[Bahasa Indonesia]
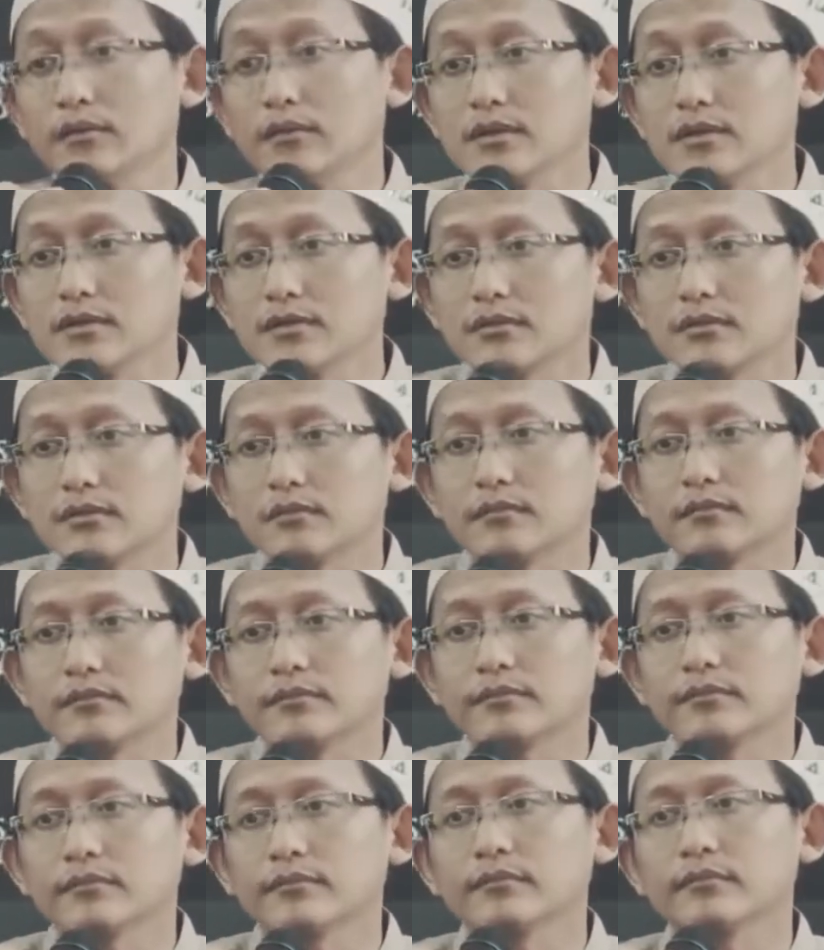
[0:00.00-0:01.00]
Paham gak mas?
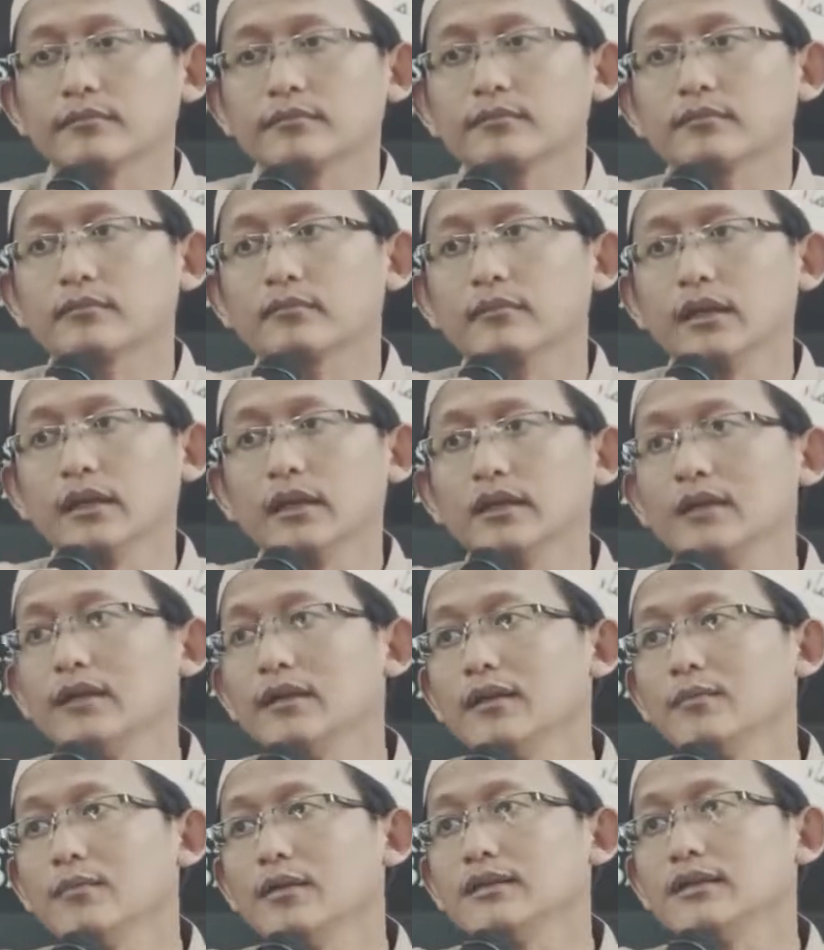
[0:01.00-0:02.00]

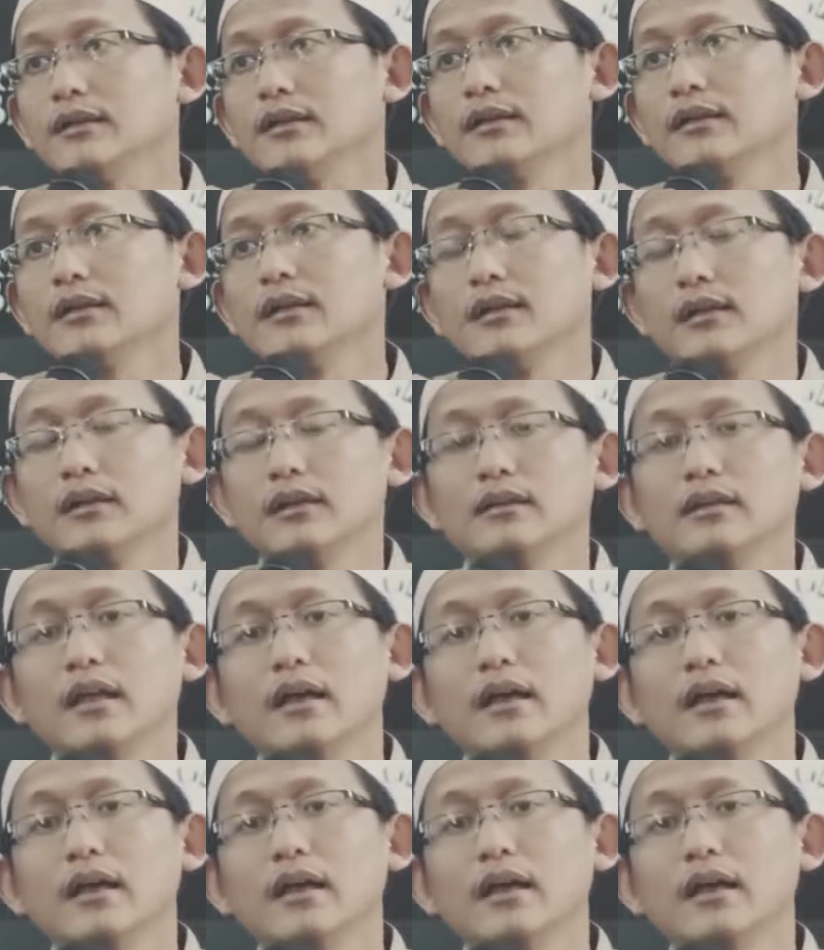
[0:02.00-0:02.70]
Ini namanya